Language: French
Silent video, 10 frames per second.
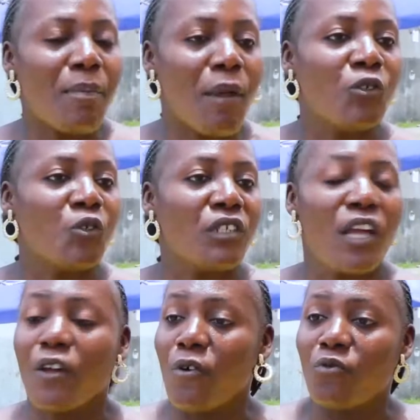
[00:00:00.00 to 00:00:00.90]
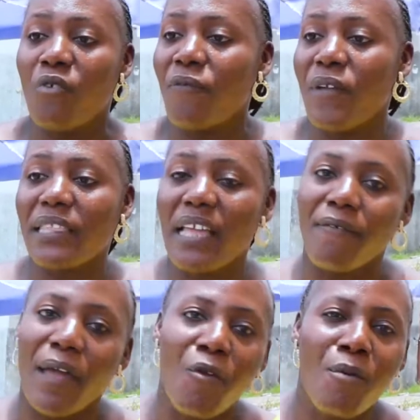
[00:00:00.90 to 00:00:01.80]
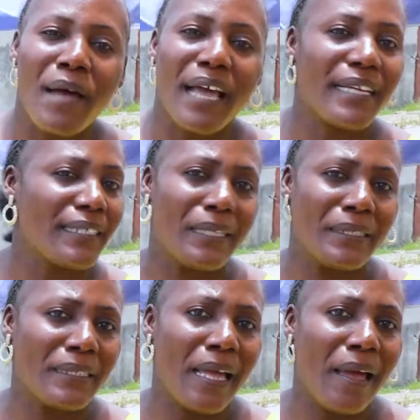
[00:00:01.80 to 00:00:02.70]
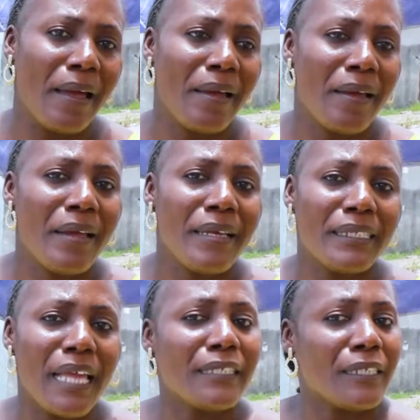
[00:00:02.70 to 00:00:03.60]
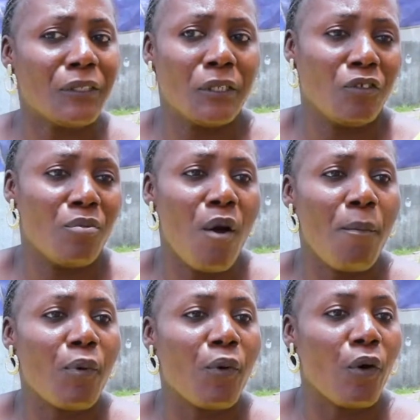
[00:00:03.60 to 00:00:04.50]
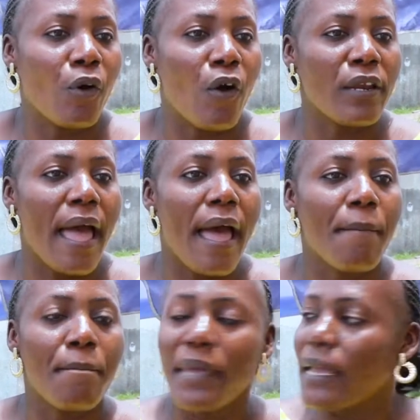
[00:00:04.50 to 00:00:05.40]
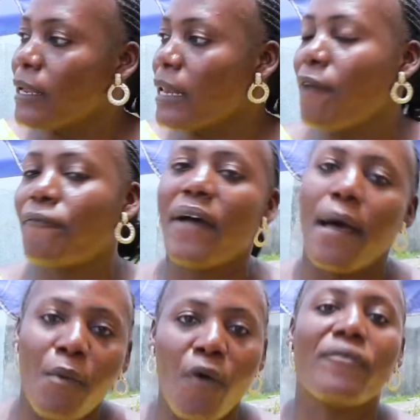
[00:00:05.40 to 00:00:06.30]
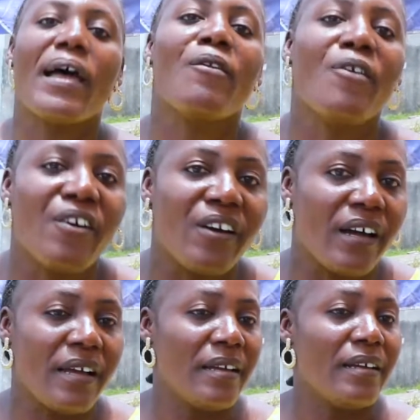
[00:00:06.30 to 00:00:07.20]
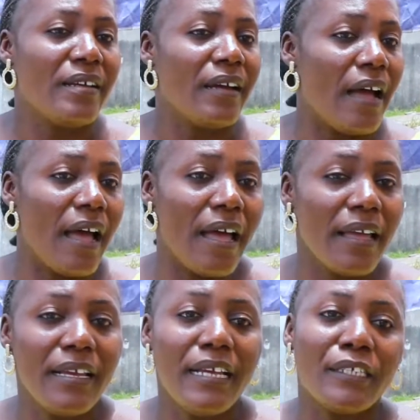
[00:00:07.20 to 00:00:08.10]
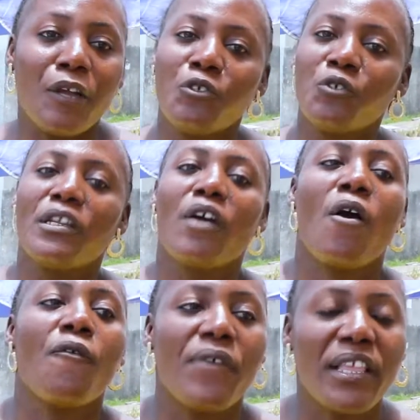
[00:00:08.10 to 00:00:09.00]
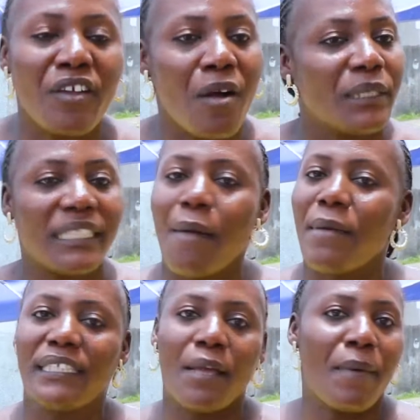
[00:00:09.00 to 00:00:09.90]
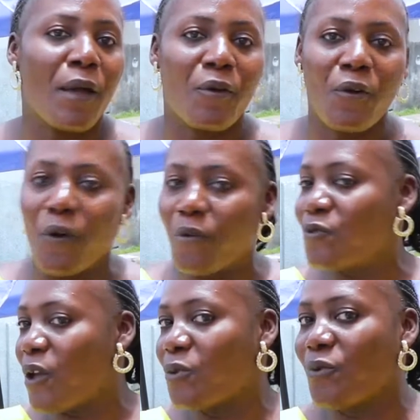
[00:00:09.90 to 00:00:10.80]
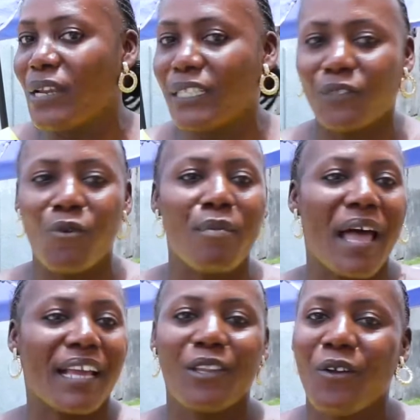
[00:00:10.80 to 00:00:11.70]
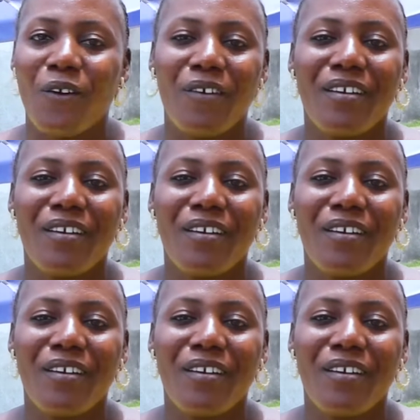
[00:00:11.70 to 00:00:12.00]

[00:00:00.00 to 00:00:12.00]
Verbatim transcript: pas une journée qu'on doit faire travailler le mari c'est ça c'est seulement pour... Euh, on a mis la femme en valeur. Hein? C'est une journée qu'on fête comme ça, mais c'est pas qu'on doit tout laisser au mari, non